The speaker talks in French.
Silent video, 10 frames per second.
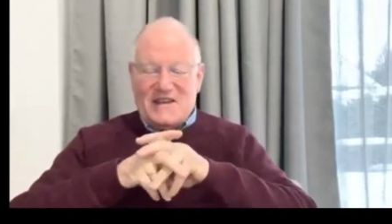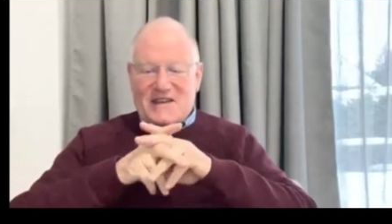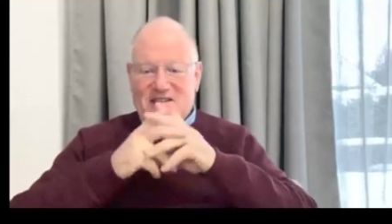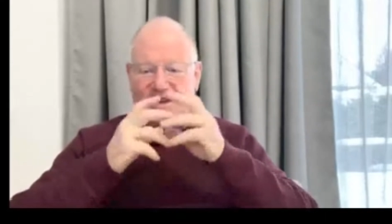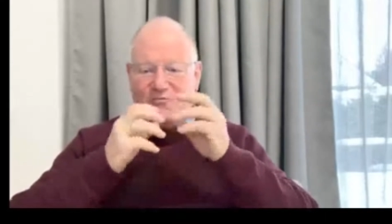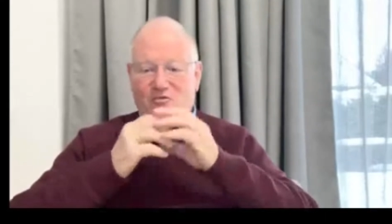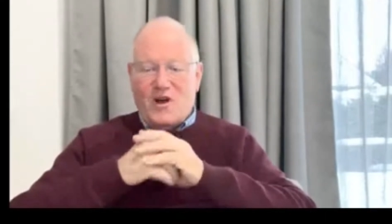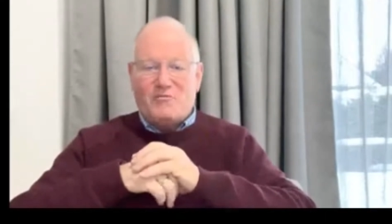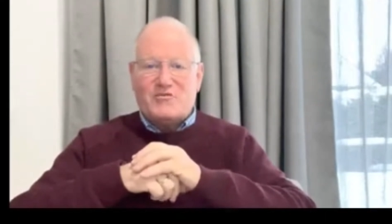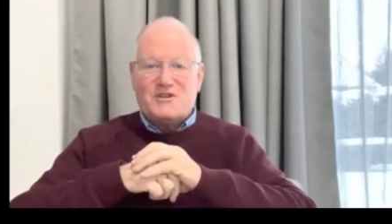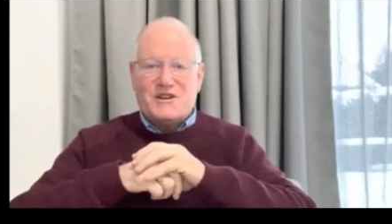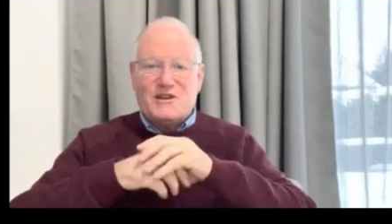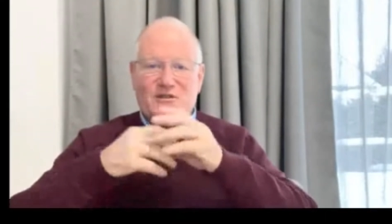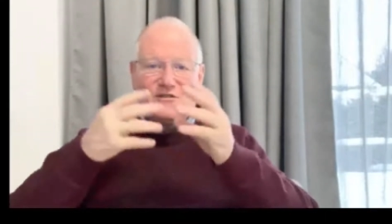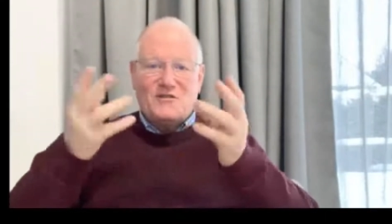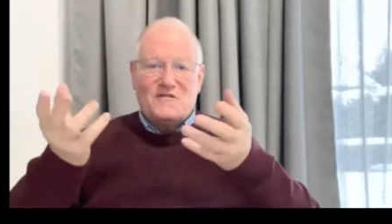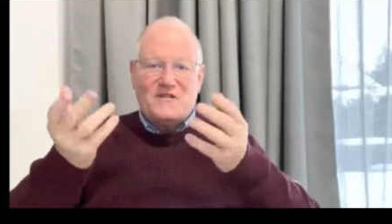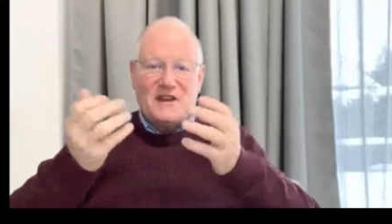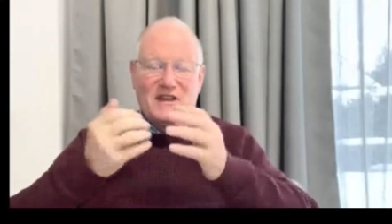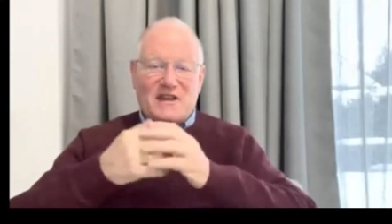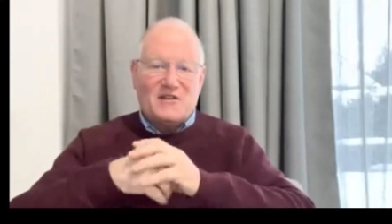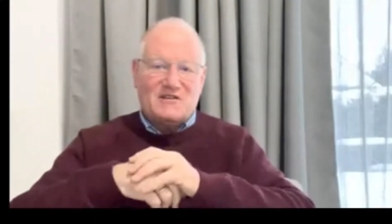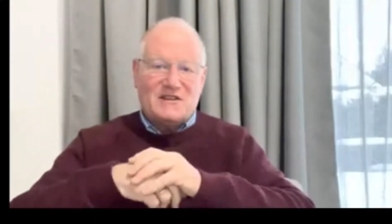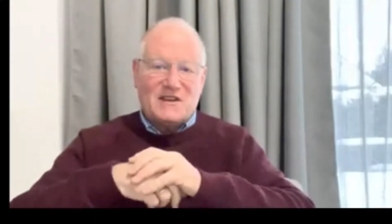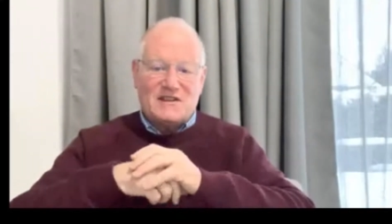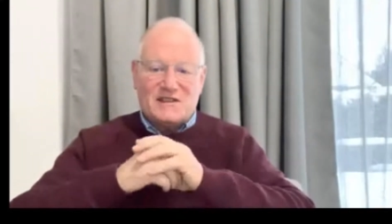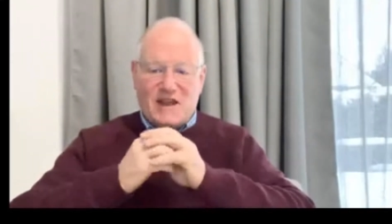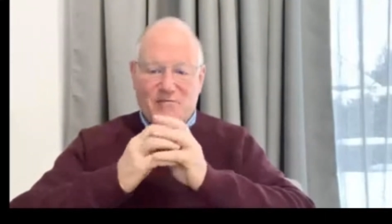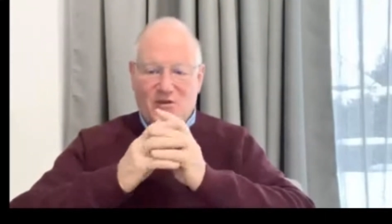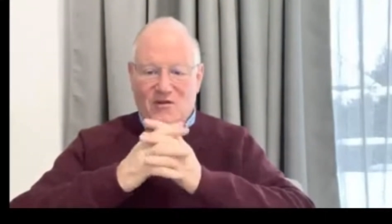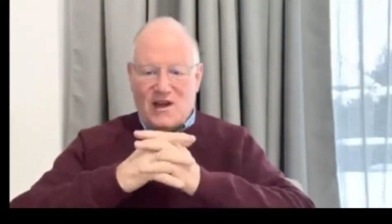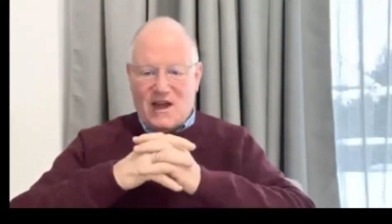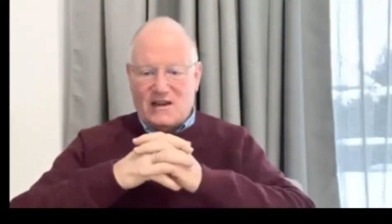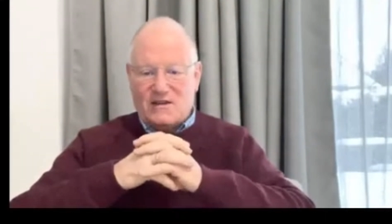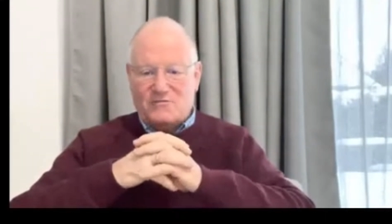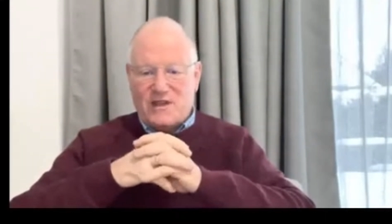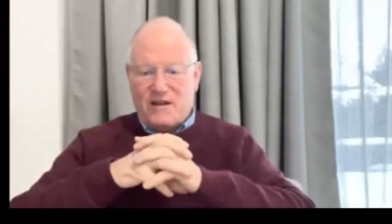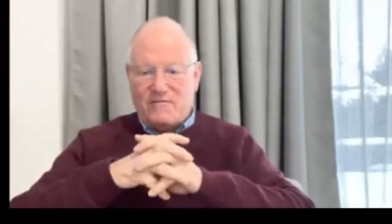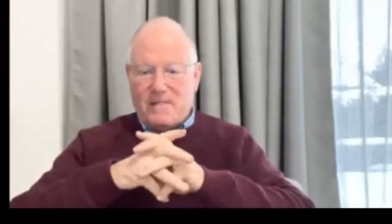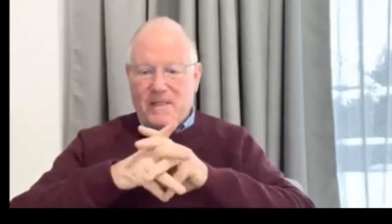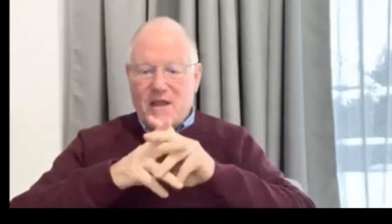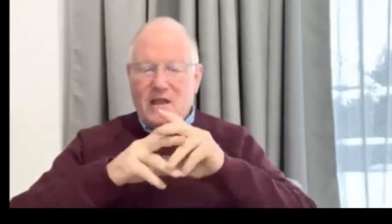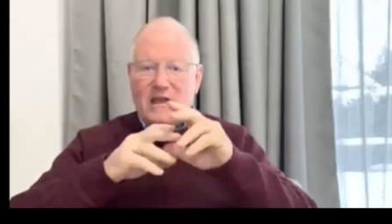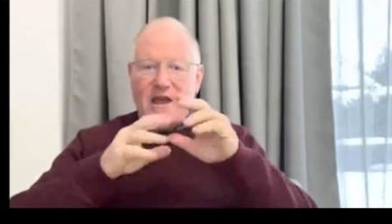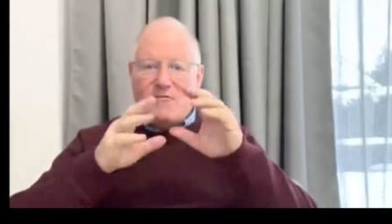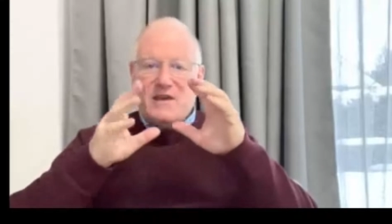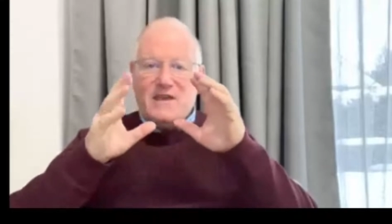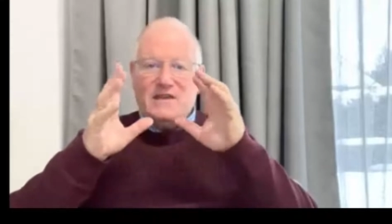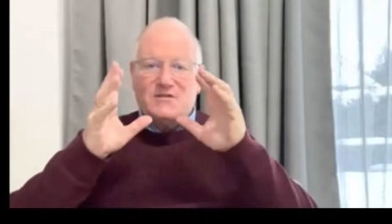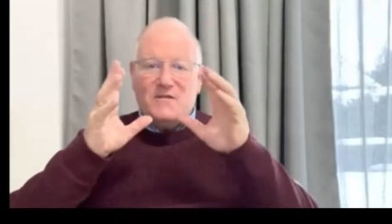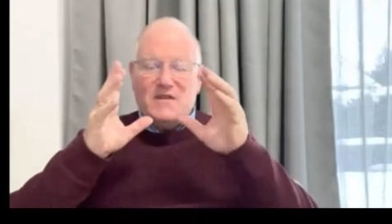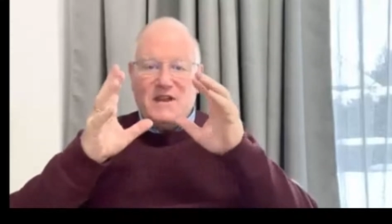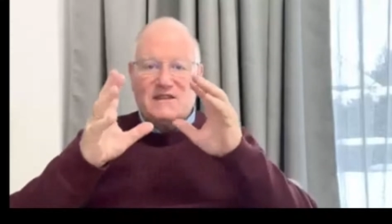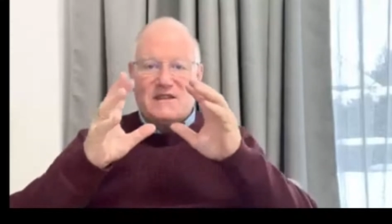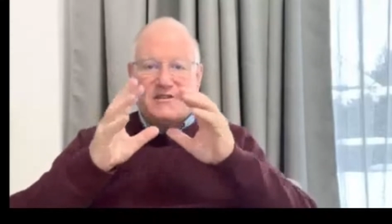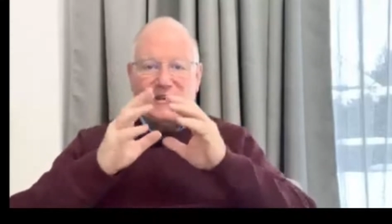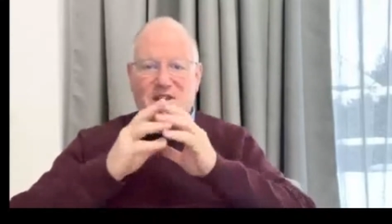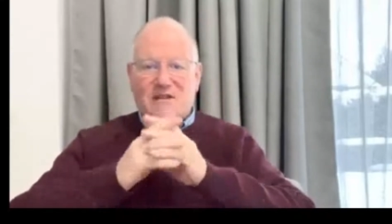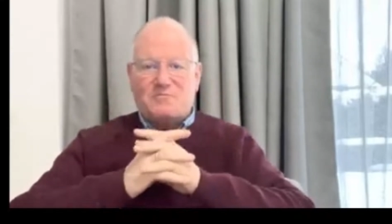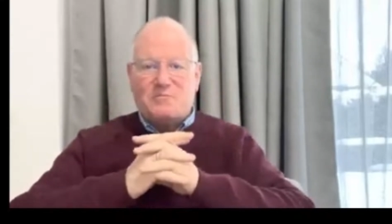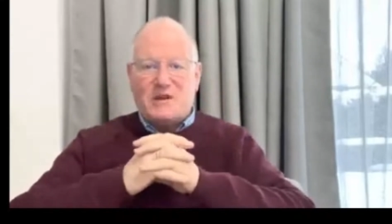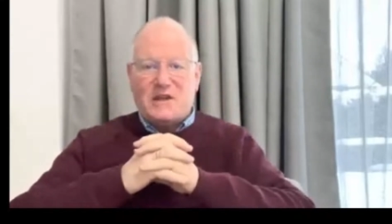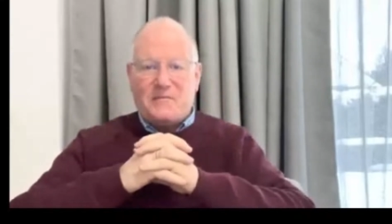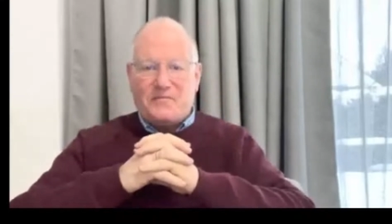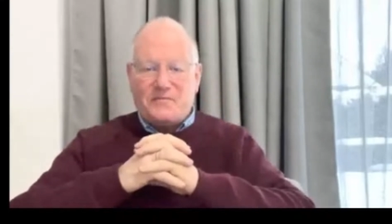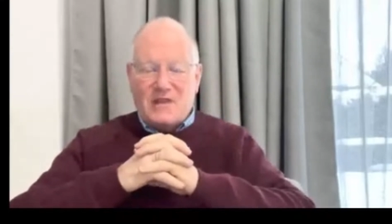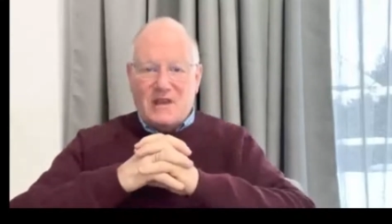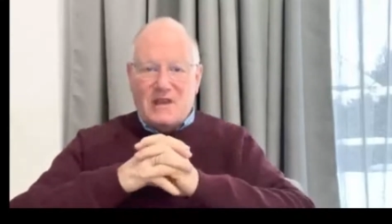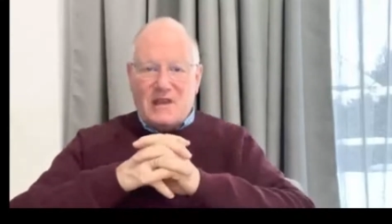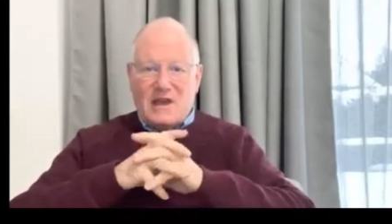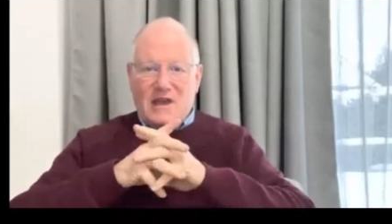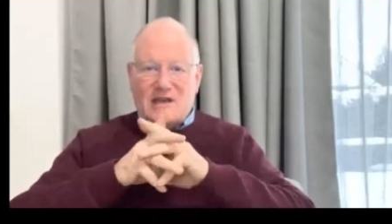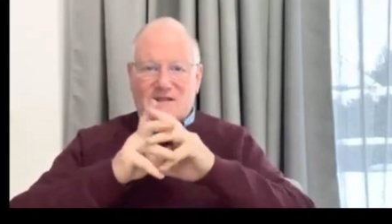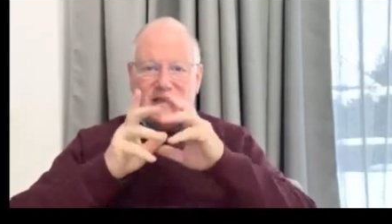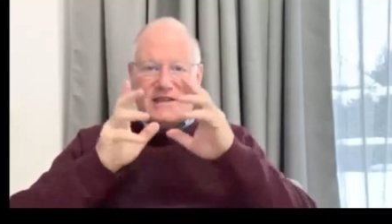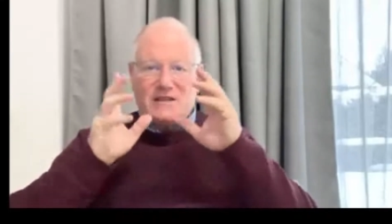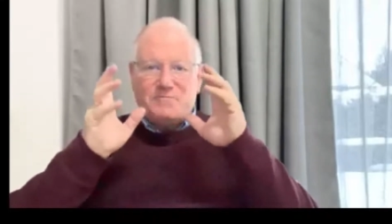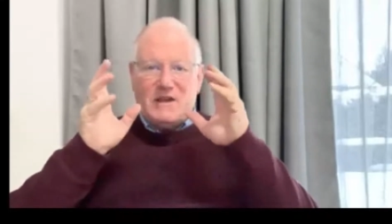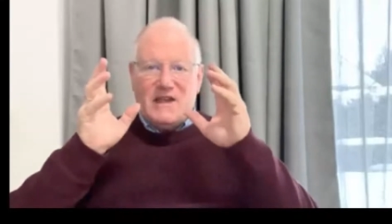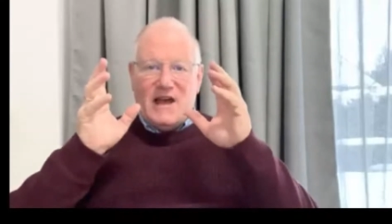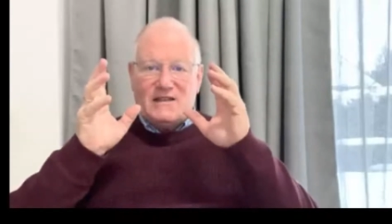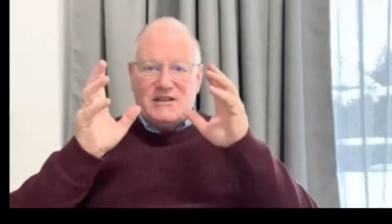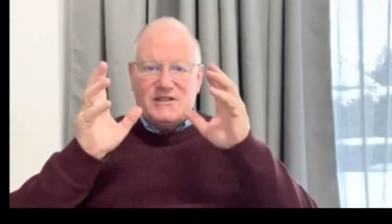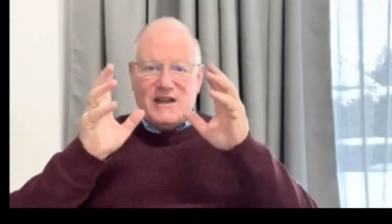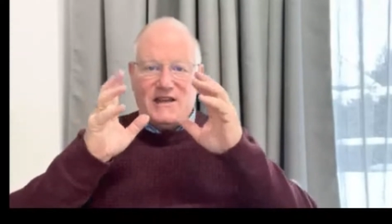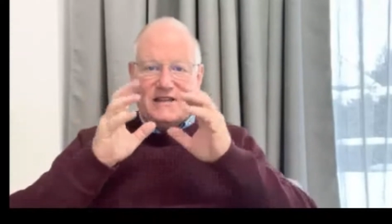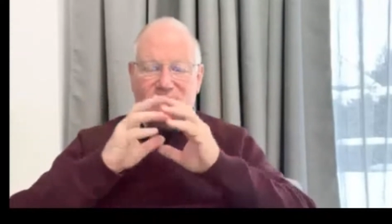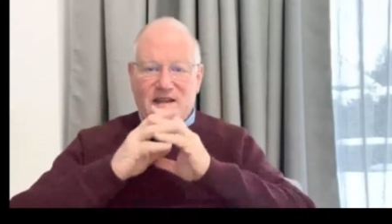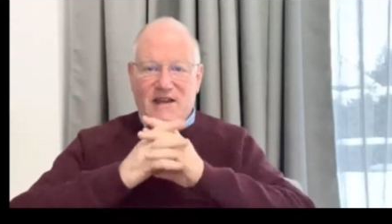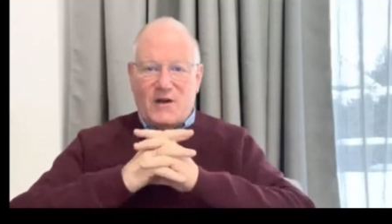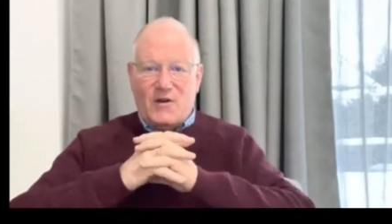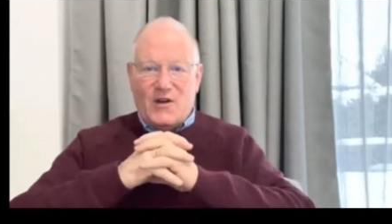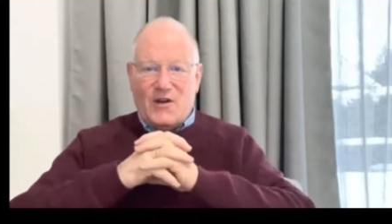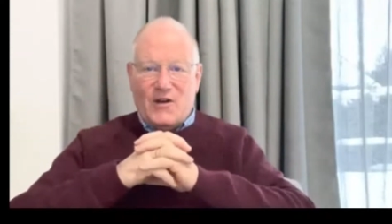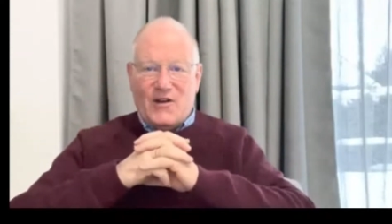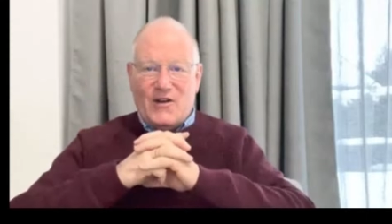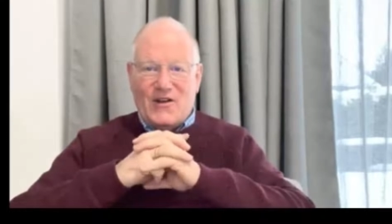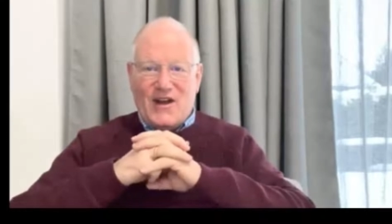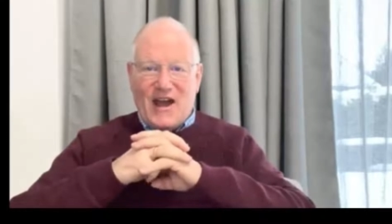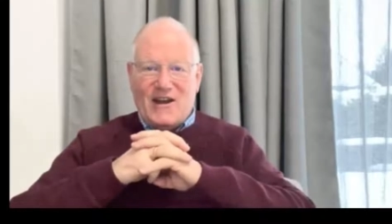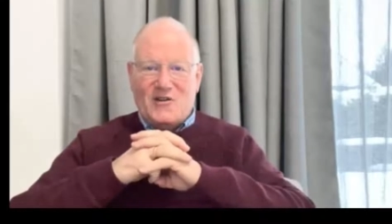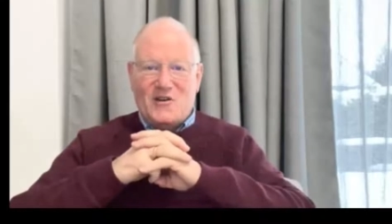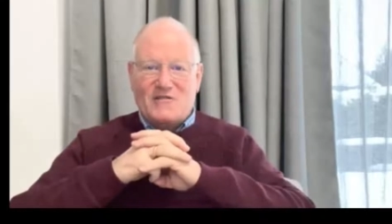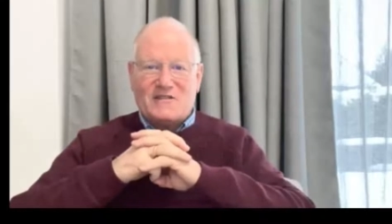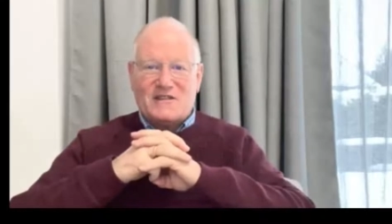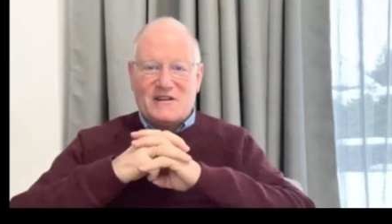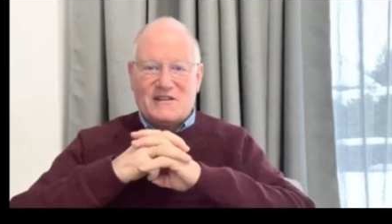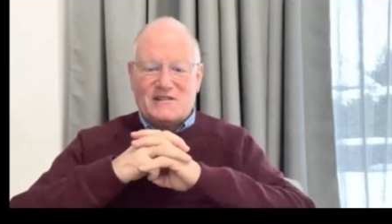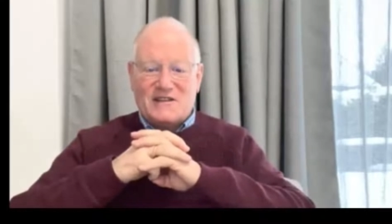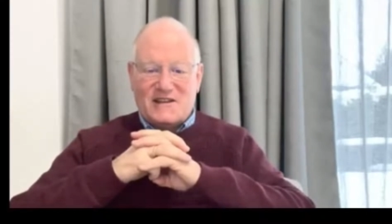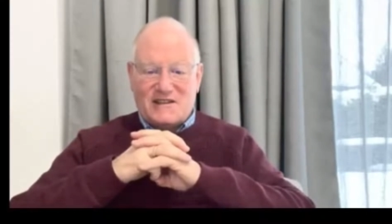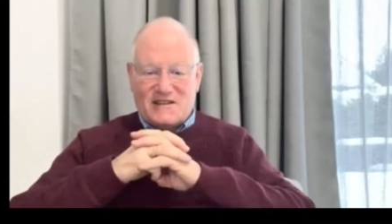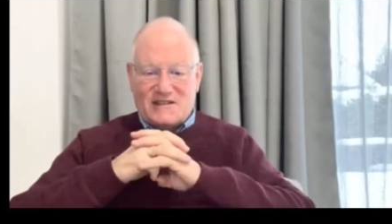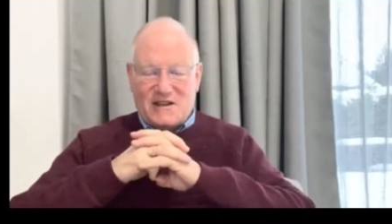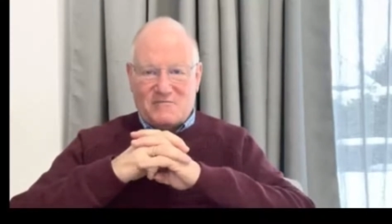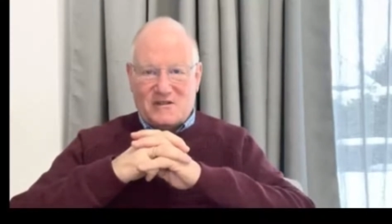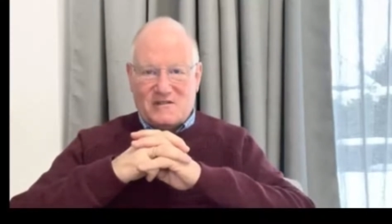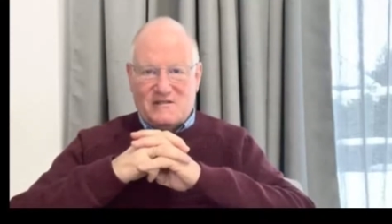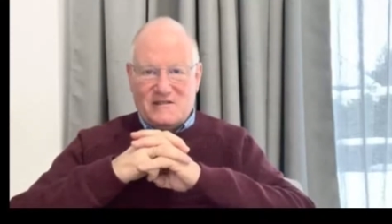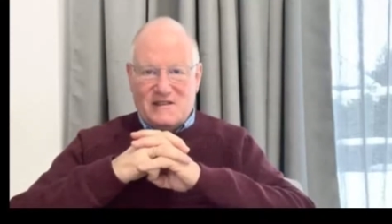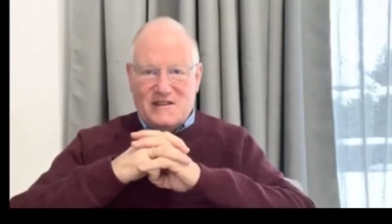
et sans pouvoir bouger. Lorsque le filet est retiré, c'est la mort. Alléluia. Et voyez, ce filet, c'est un esprit. Et cet esprit a déjà été euh, à l'œuvre dans l'Ancien Testament